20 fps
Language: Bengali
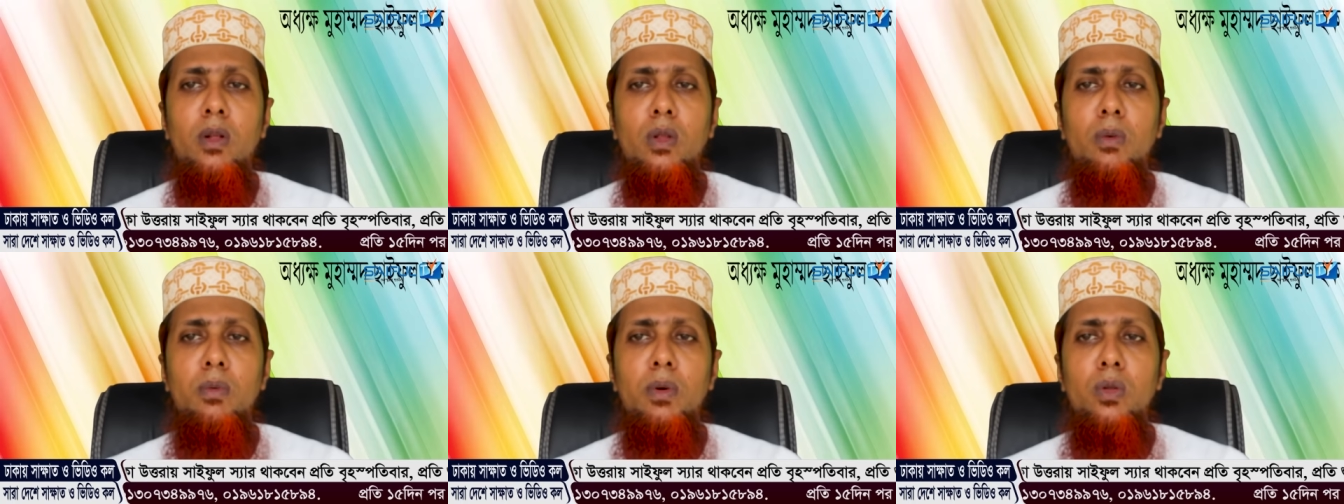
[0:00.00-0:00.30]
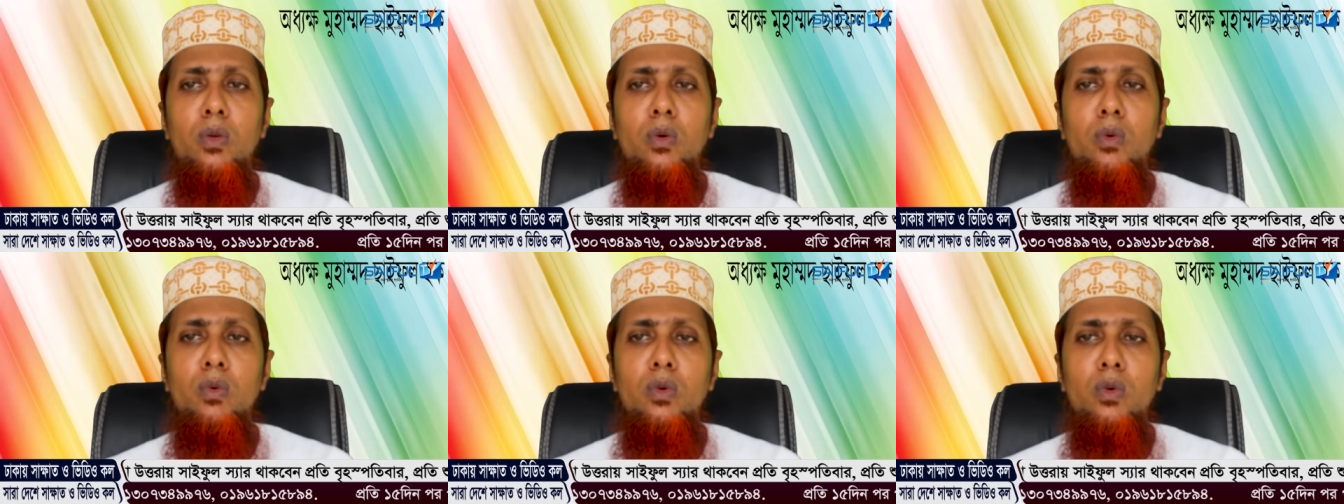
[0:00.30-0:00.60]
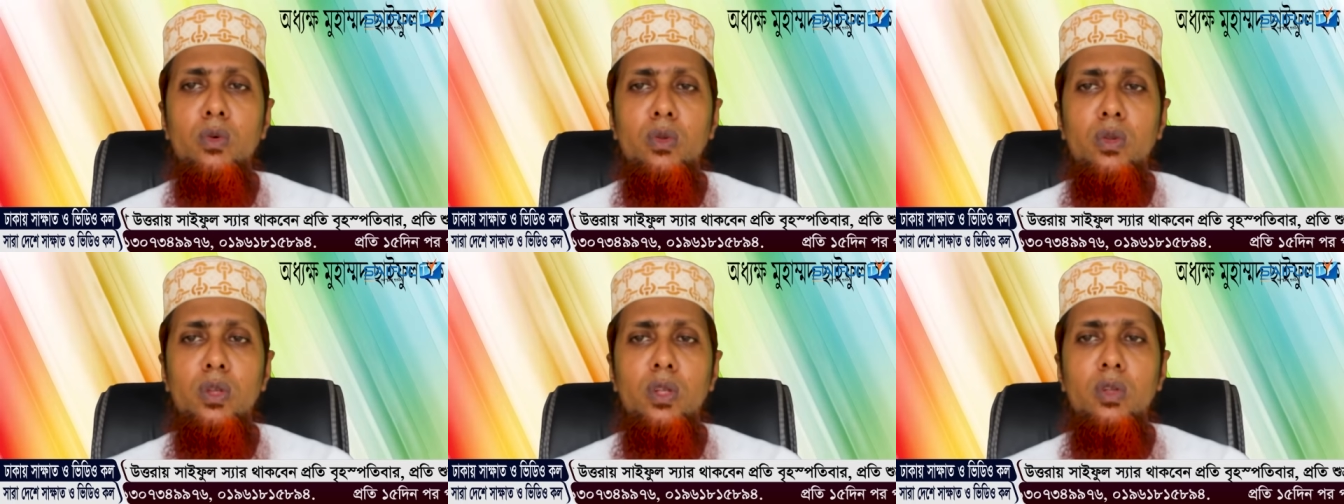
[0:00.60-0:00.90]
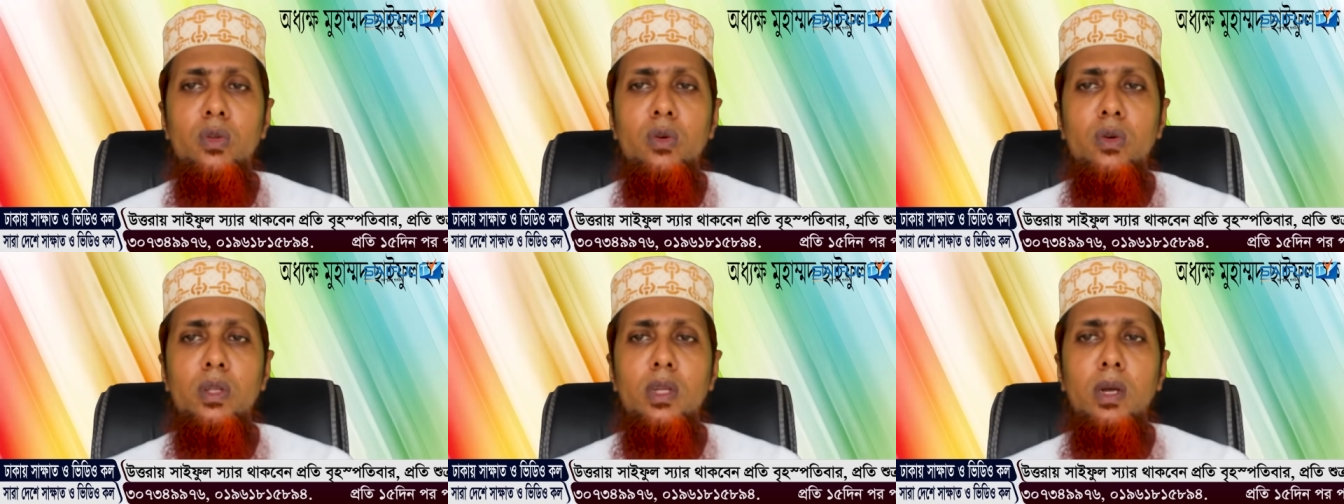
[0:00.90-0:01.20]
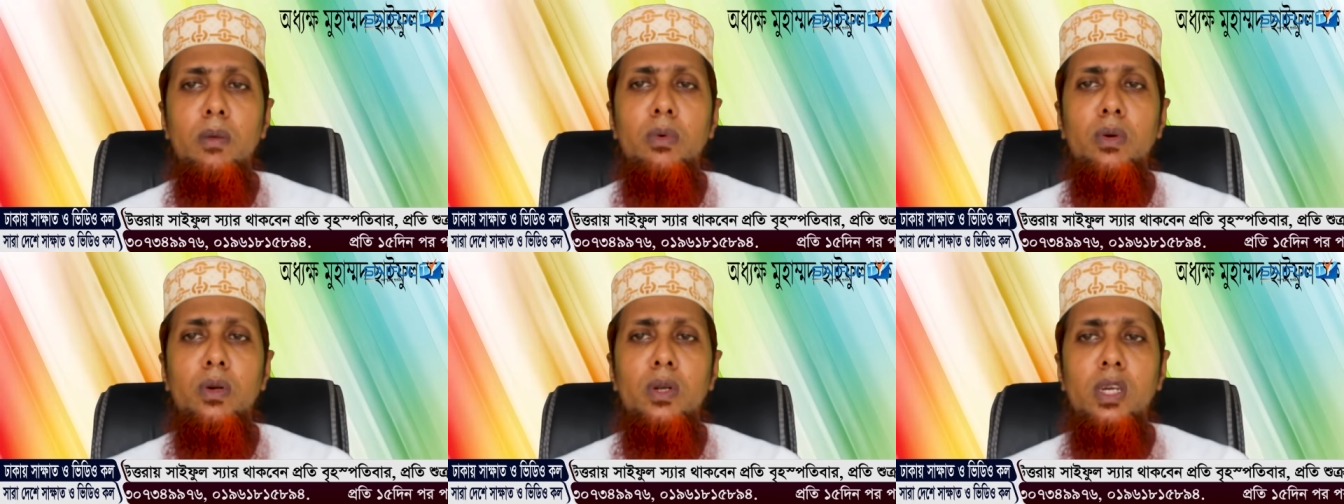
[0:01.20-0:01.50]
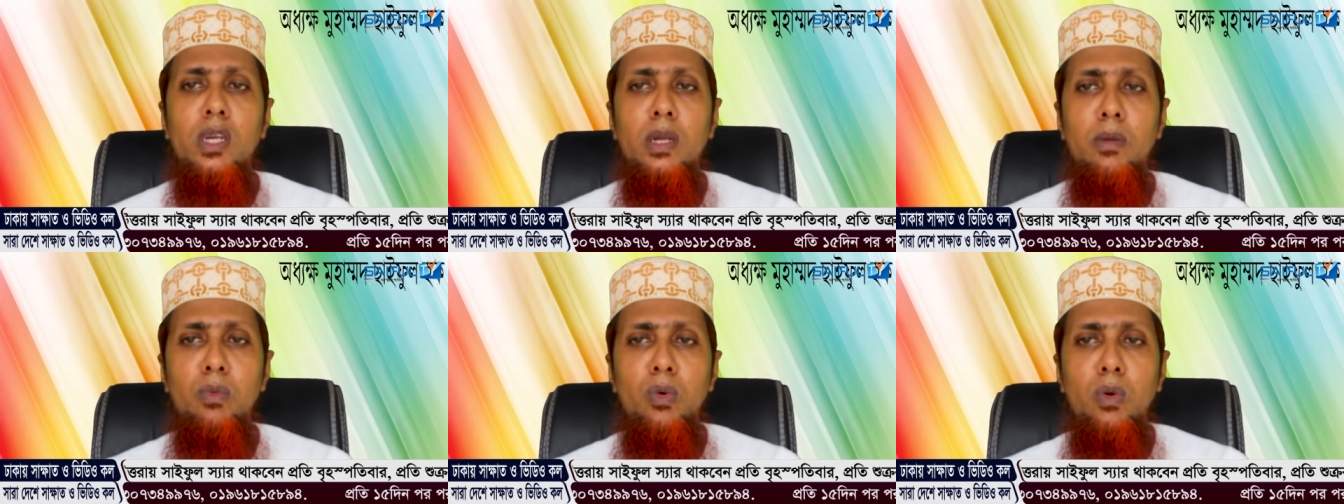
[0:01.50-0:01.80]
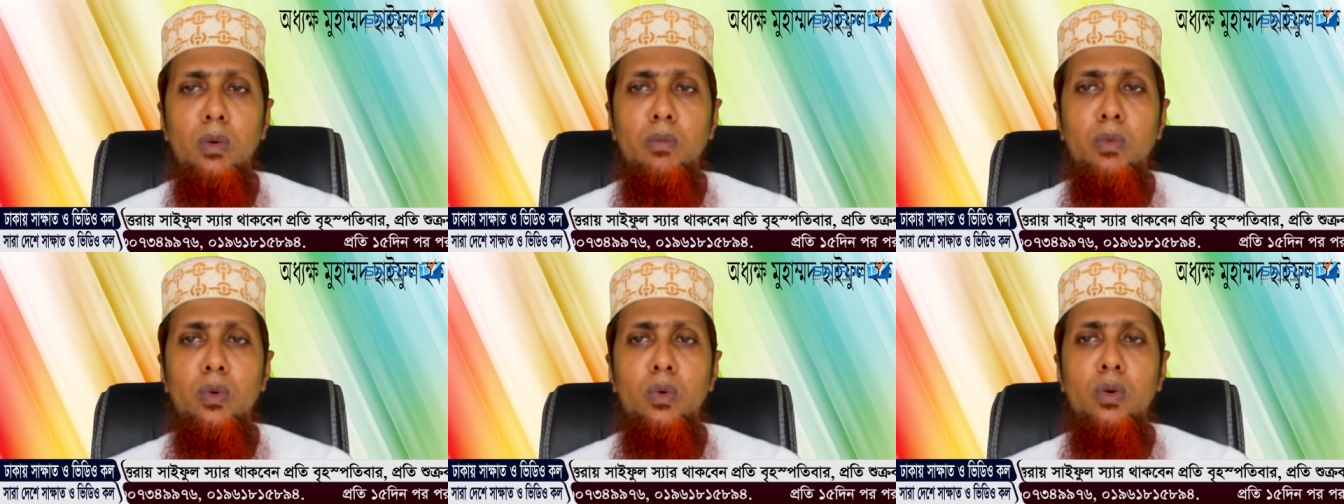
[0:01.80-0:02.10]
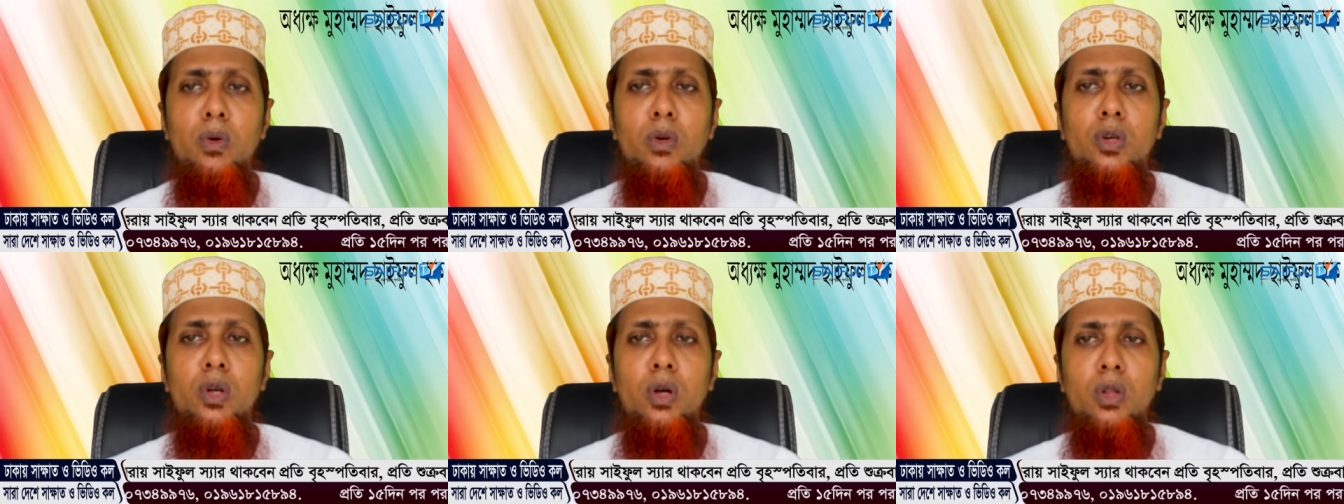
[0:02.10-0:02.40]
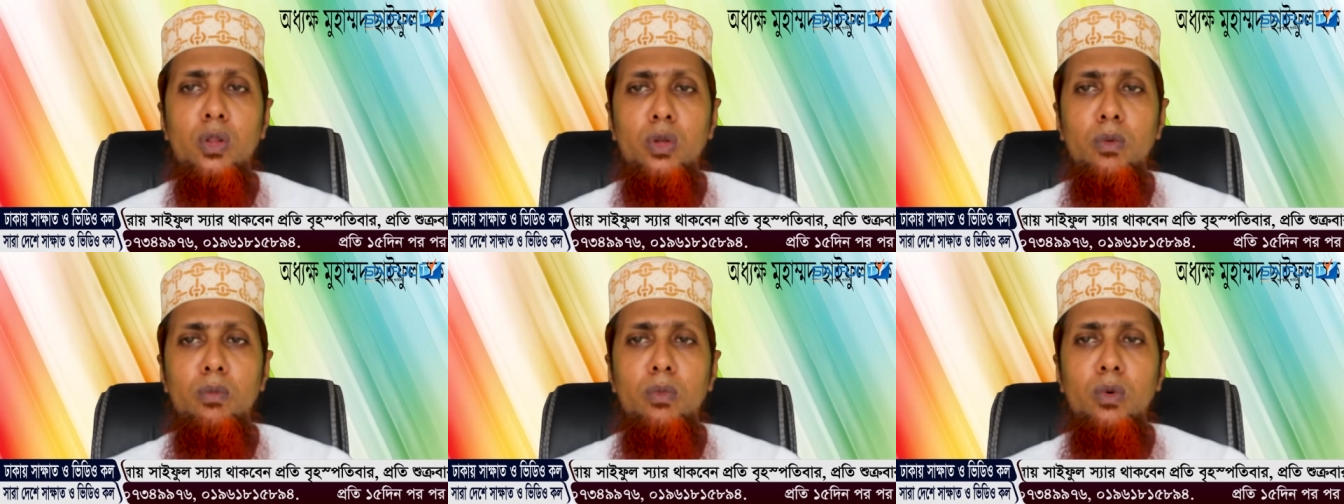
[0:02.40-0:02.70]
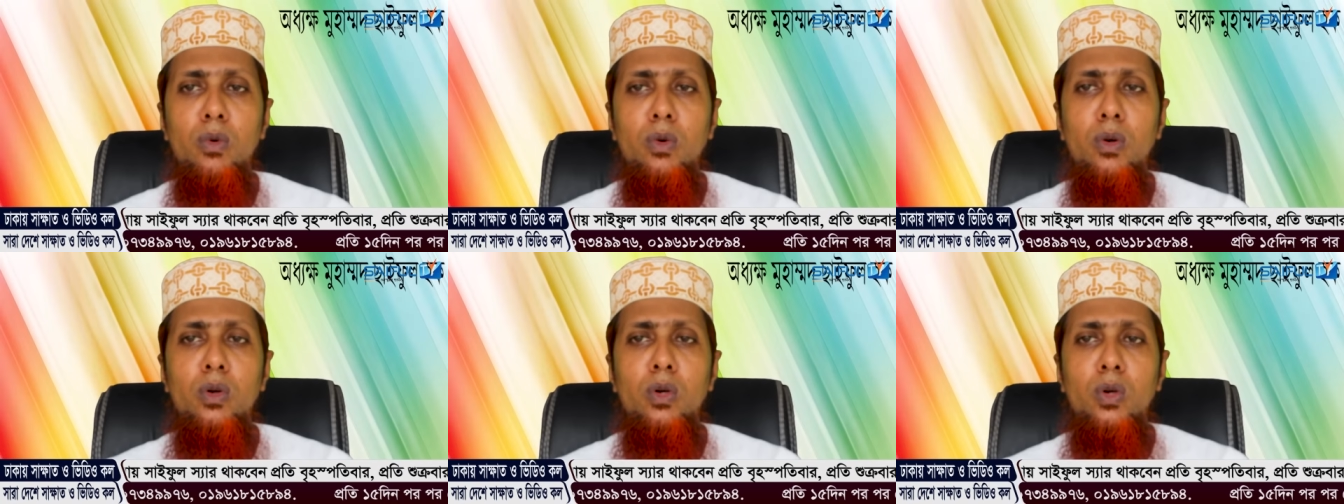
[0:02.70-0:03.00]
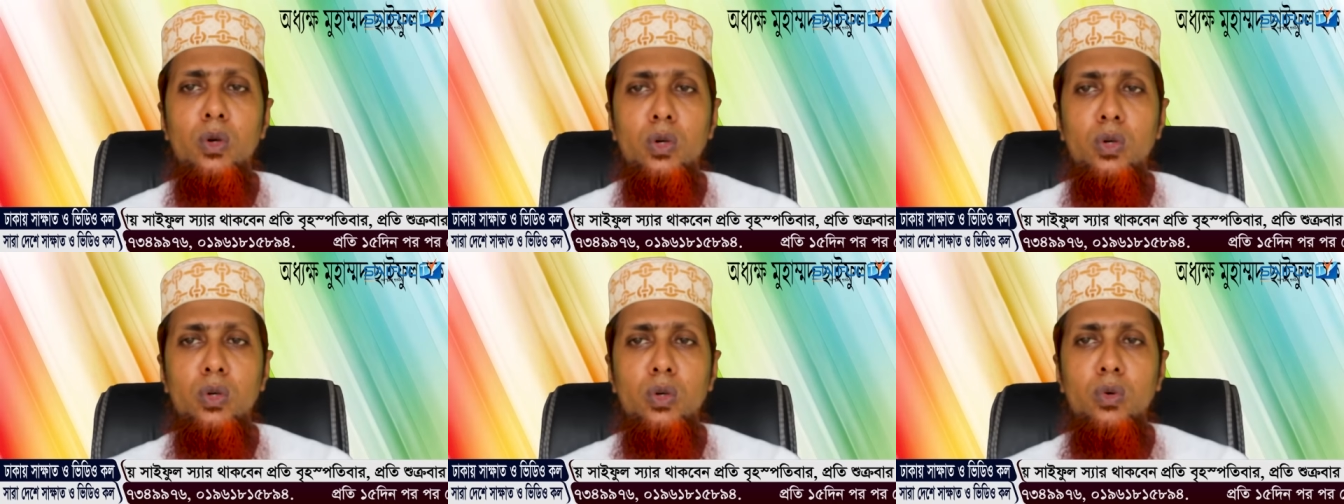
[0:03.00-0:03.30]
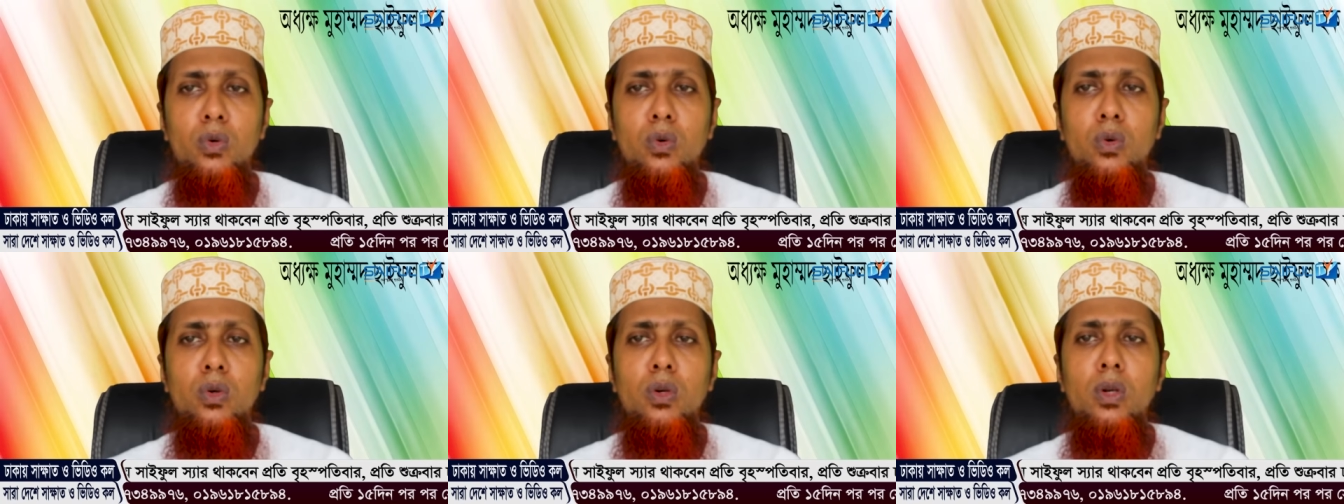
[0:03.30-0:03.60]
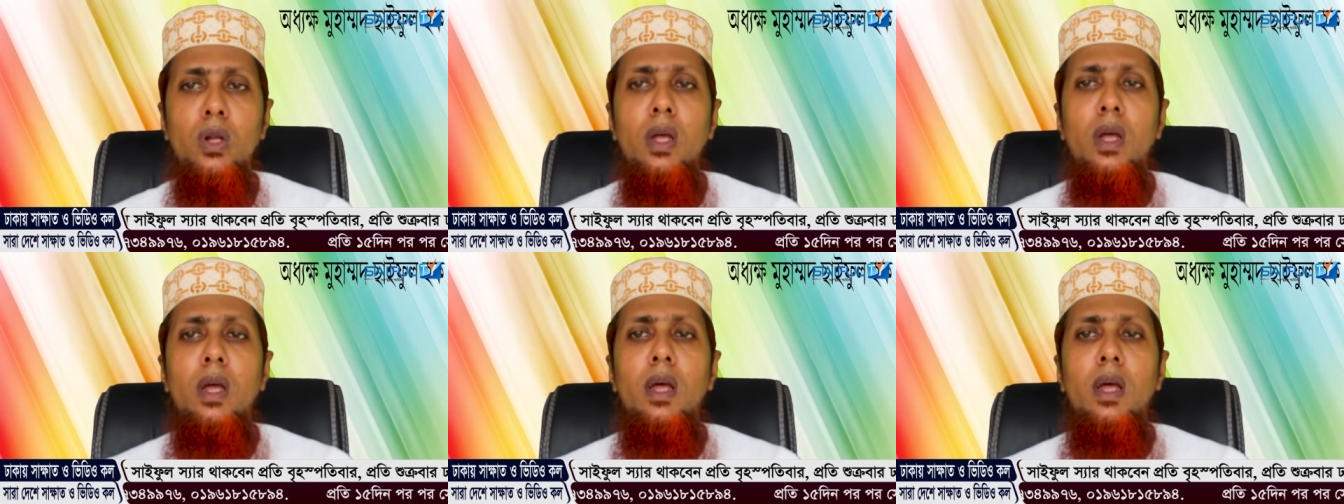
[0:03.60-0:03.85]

অথবা যৌন উত্তেজক যেমন শিমুল মূল শতমূল রসুন